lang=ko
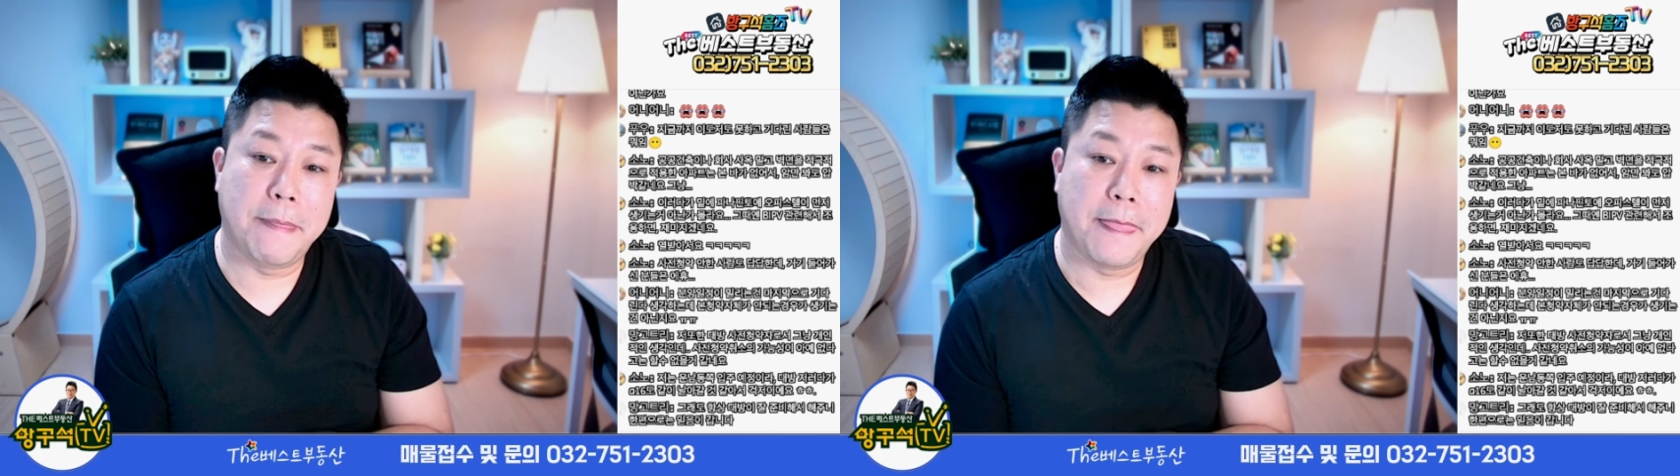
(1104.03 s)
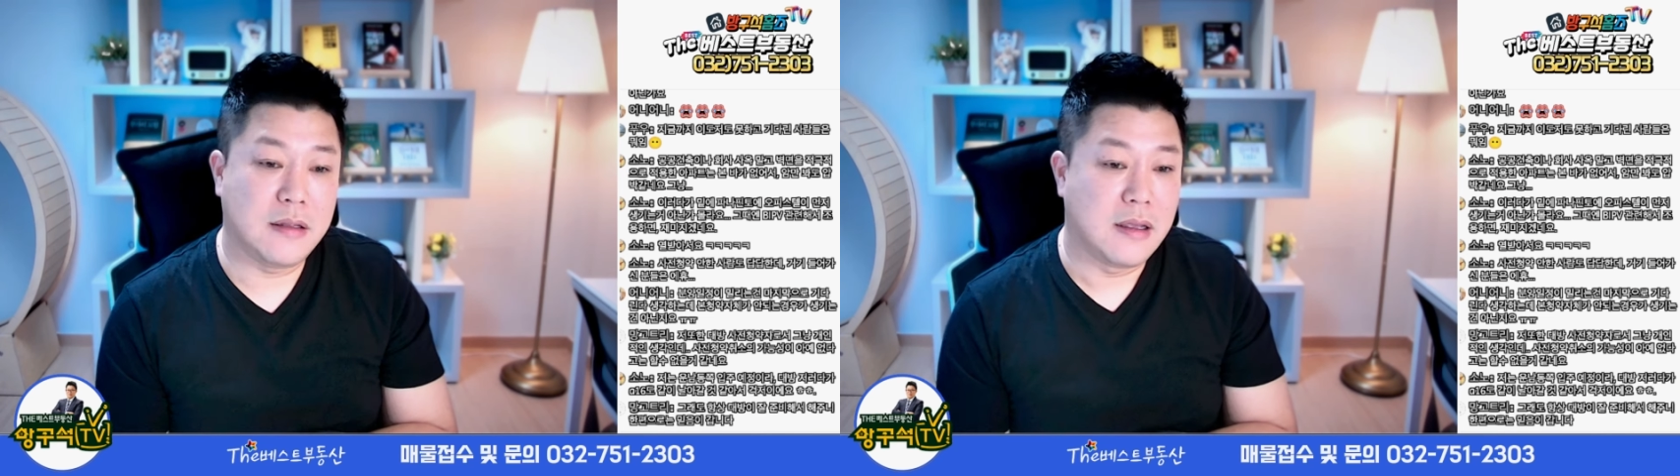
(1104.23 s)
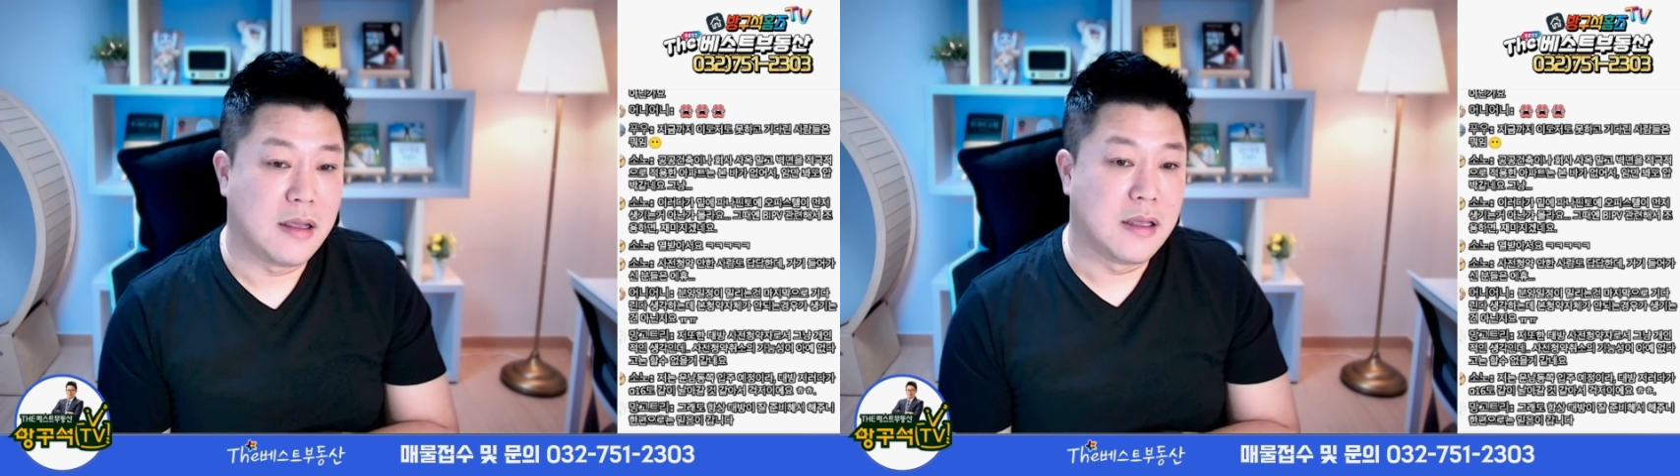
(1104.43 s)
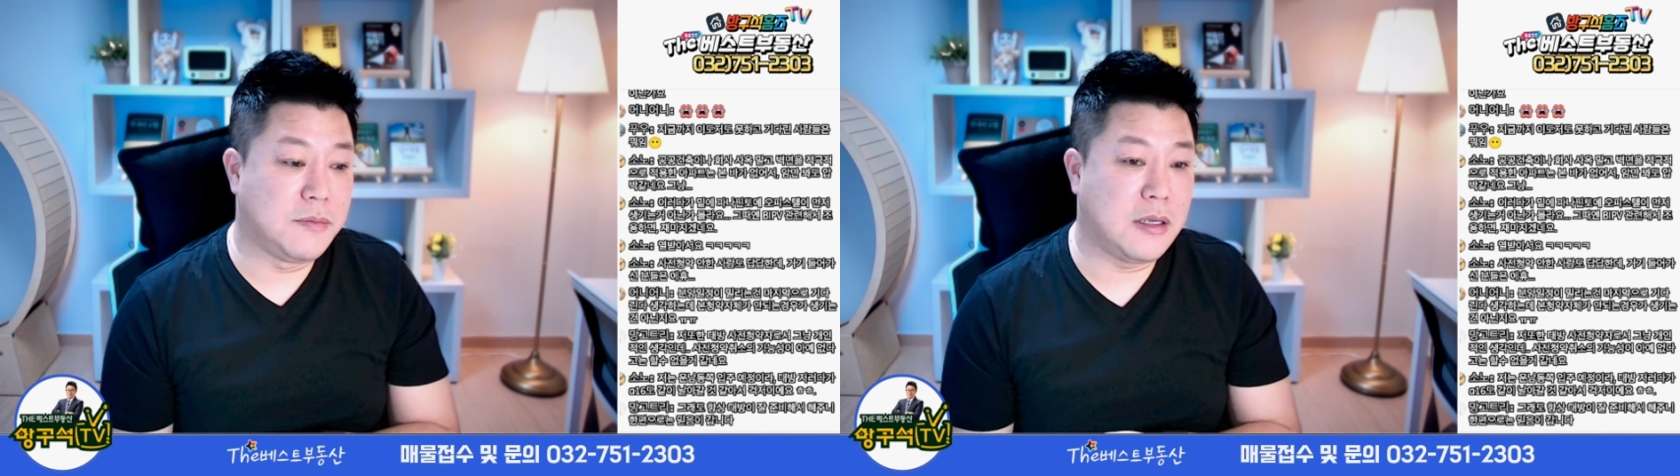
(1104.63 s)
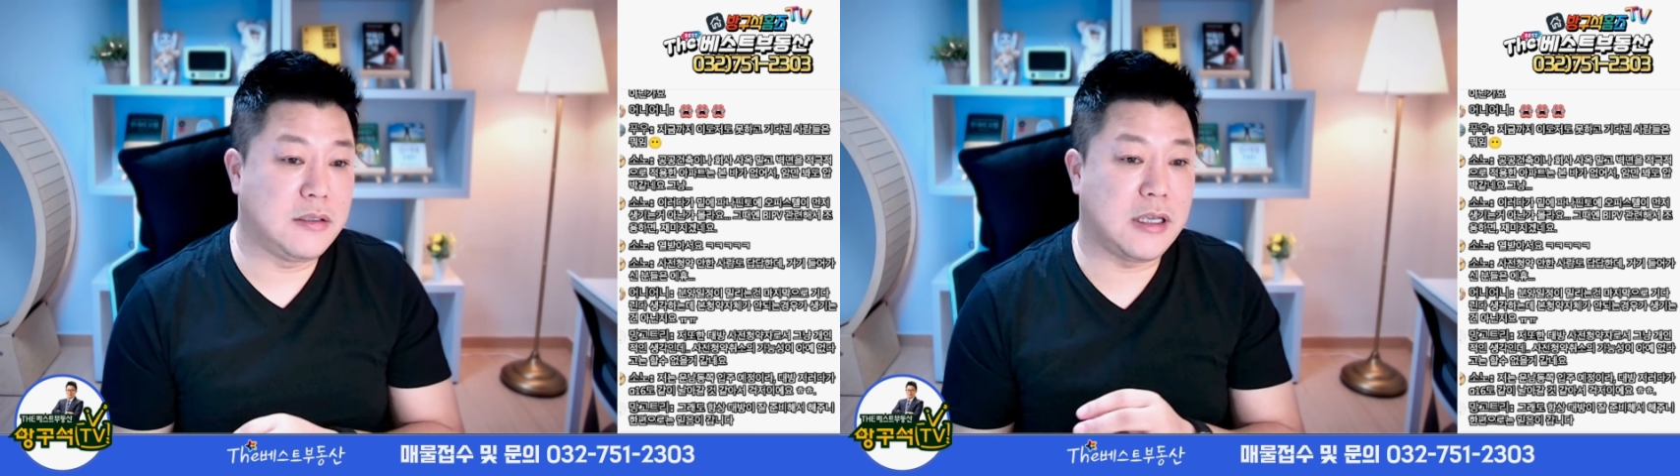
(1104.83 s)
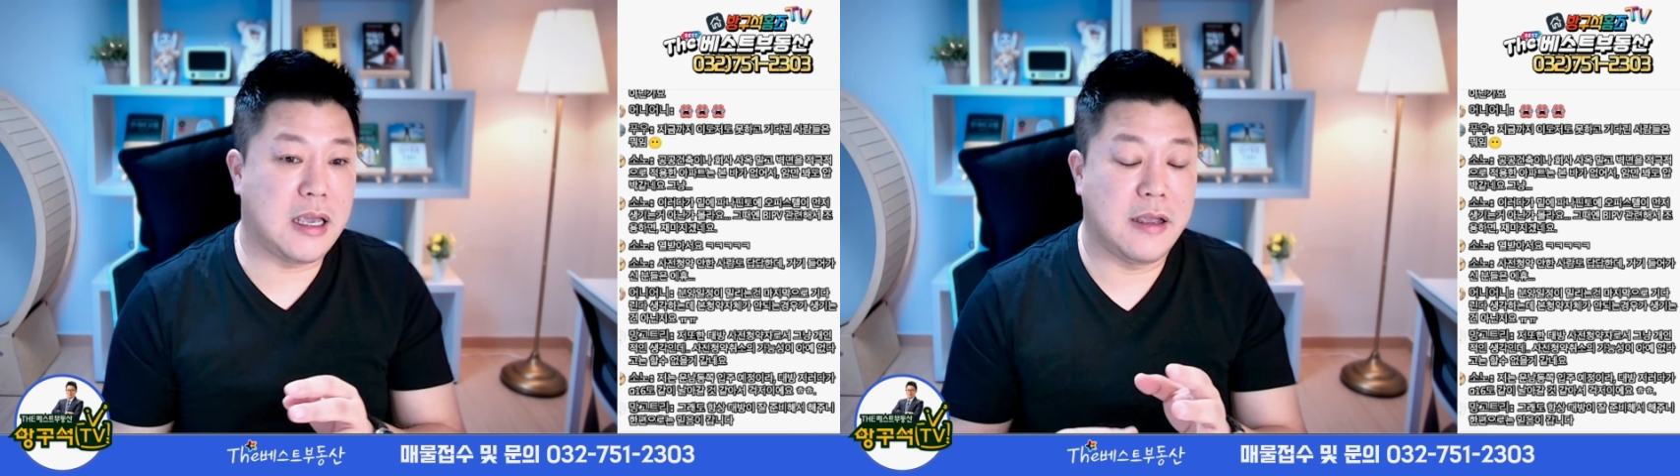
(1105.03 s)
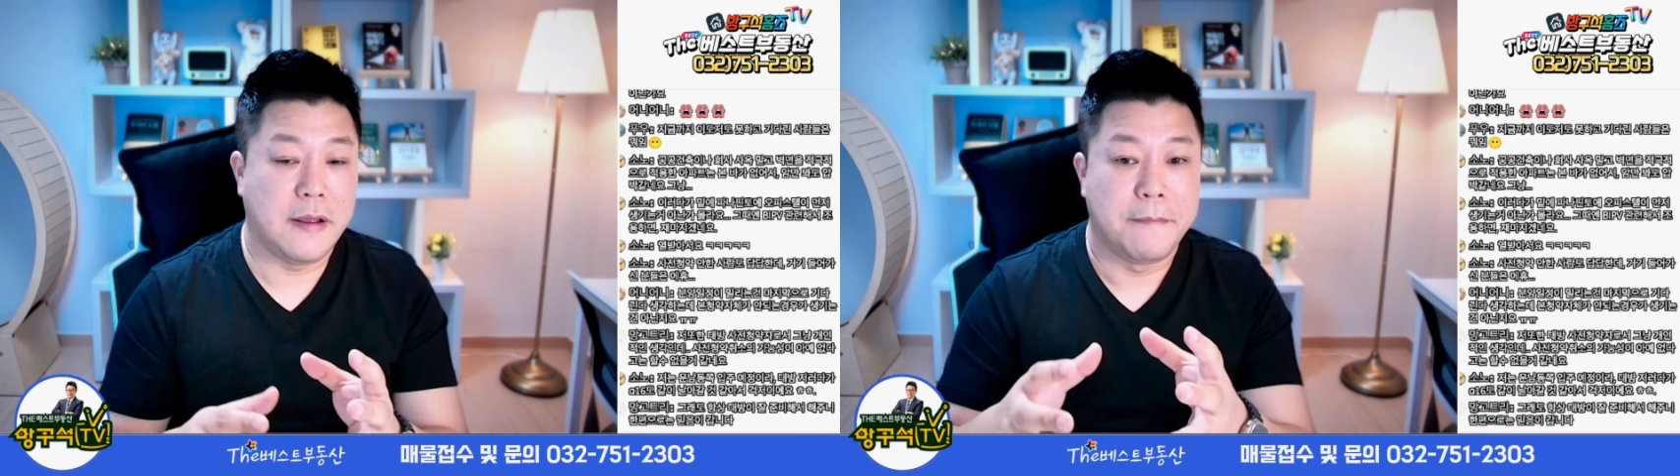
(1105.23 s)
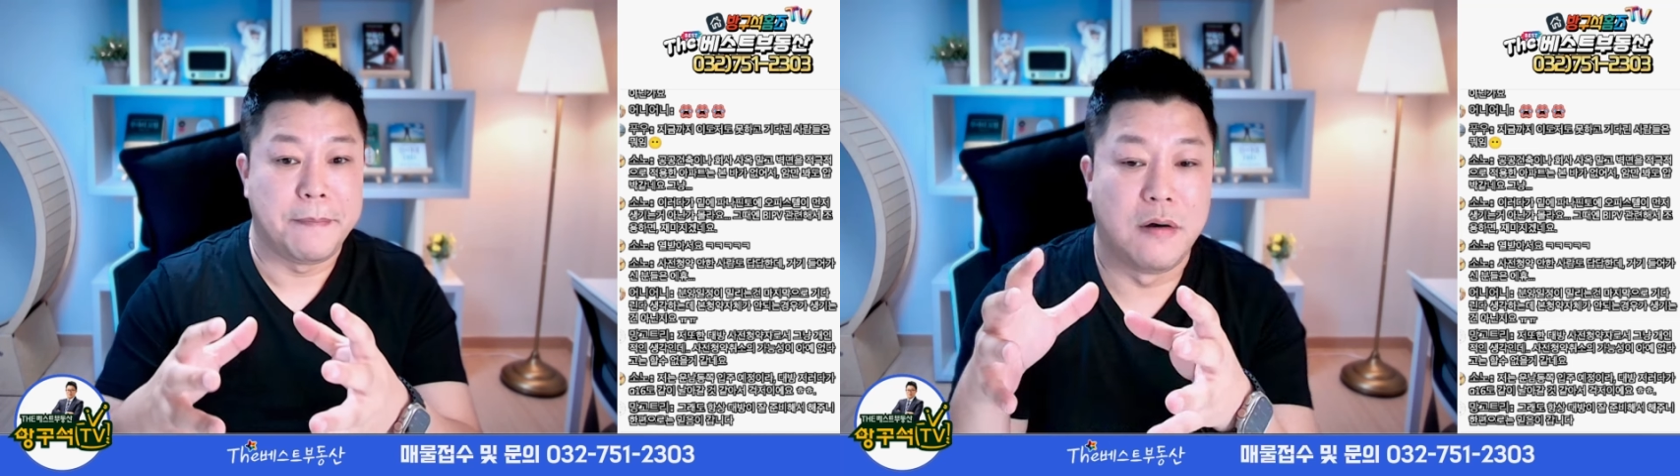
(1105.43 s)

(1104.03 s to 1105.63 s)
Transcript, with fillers: 그러니까 지금 현재